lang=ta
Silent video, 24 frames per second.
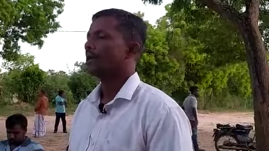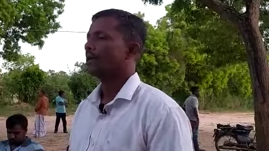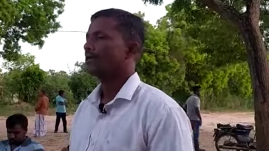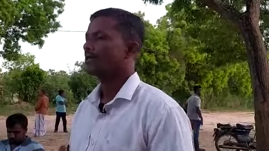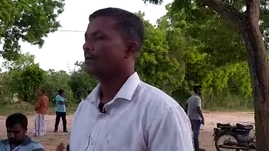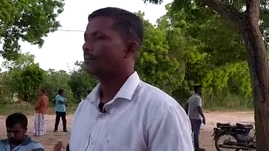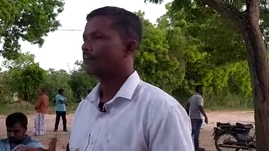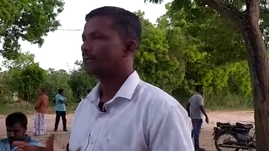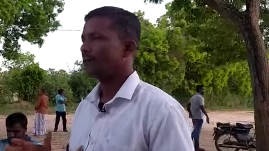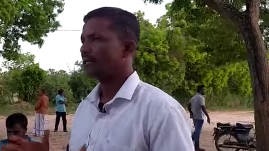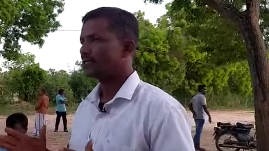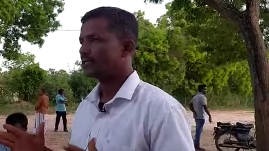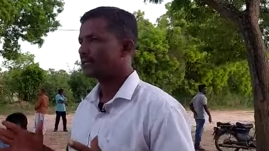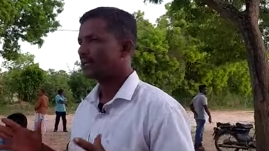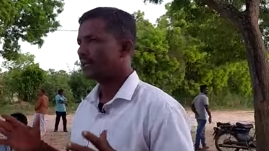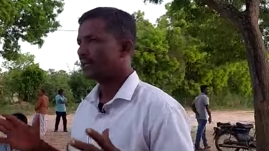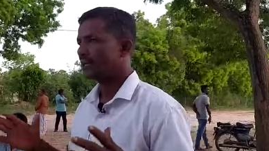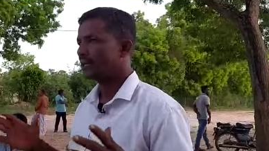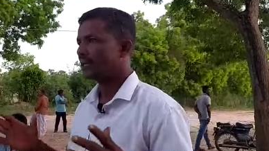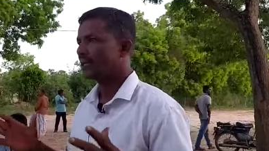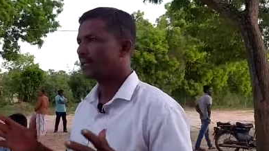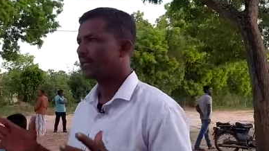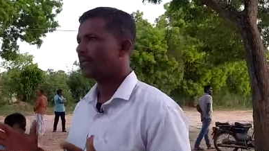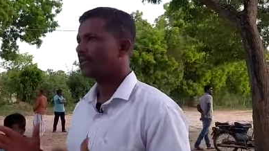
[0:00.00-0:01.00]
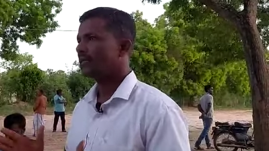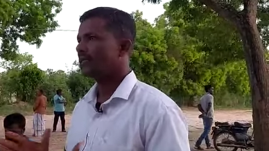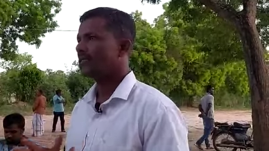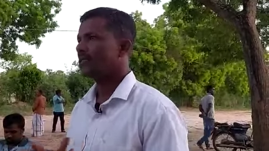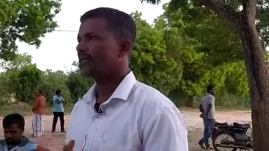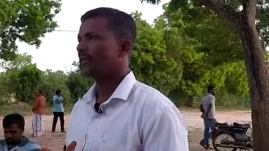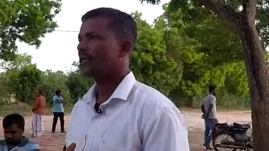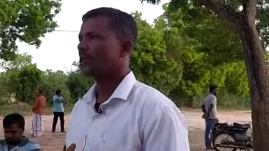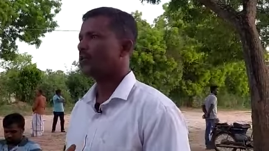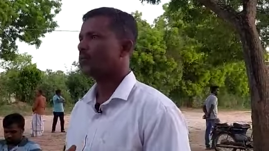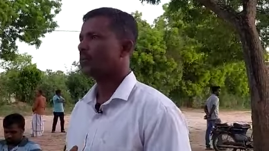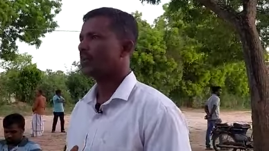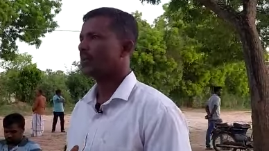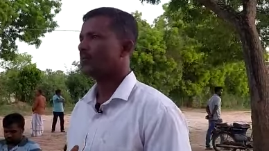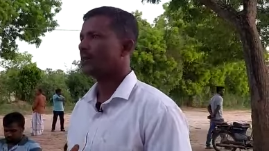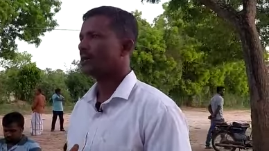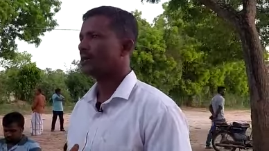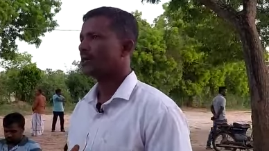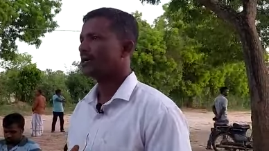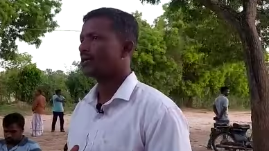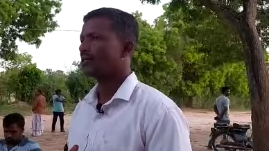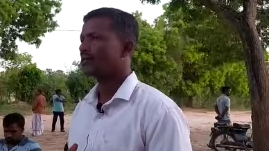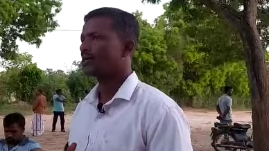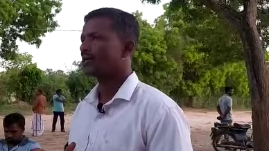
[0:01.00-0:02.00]
இந்த பிரச்சாரங்களிலிருந்து எங்களுடைய
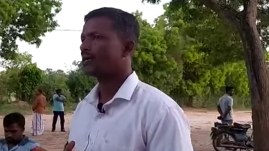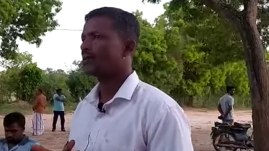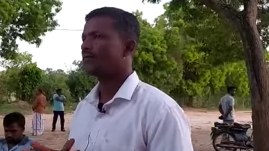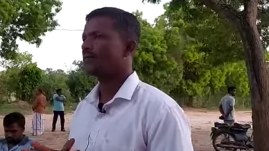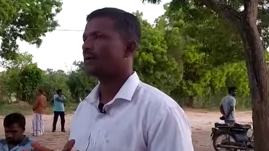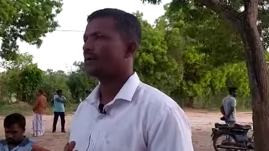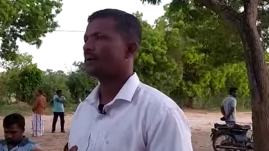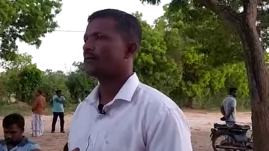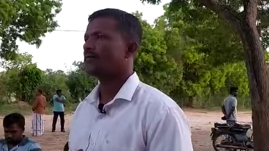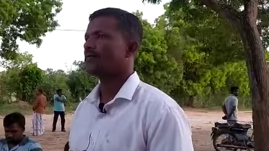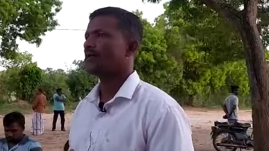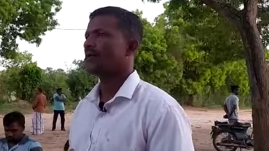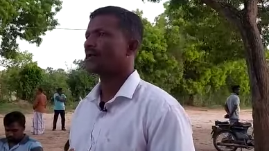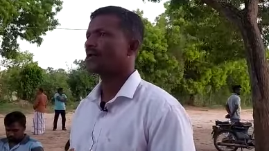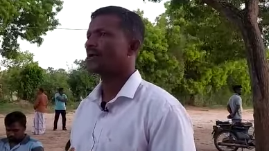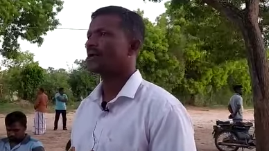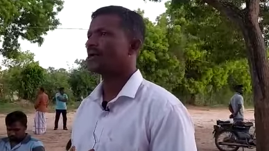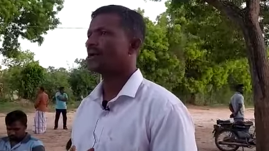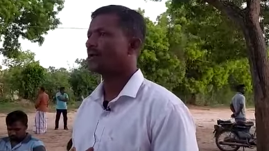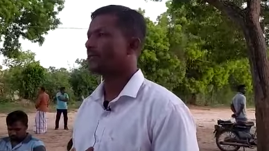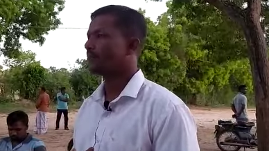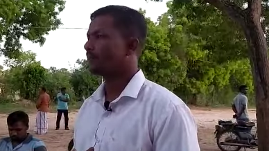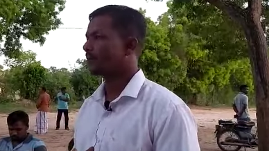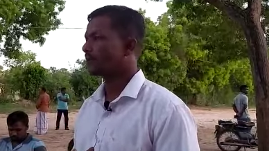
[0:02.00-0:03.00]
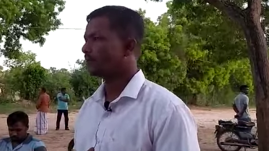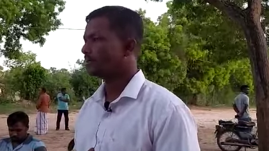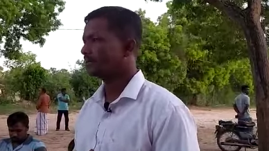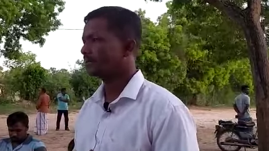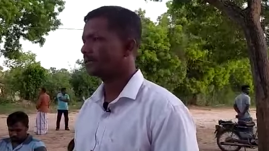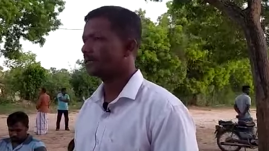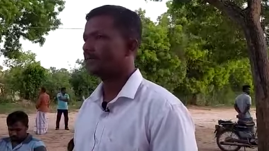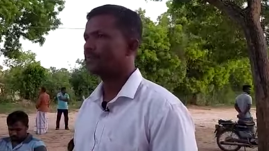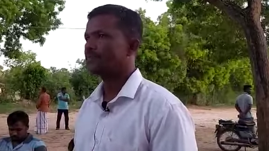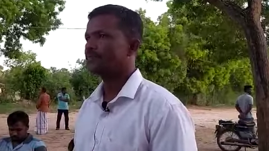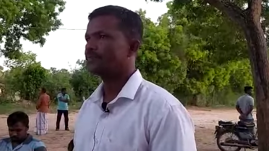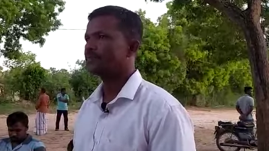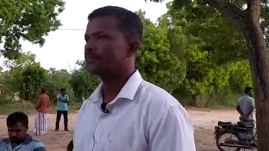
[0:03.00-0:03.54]
மக்கள் தெளிவான விளக்கங்களை பெற்று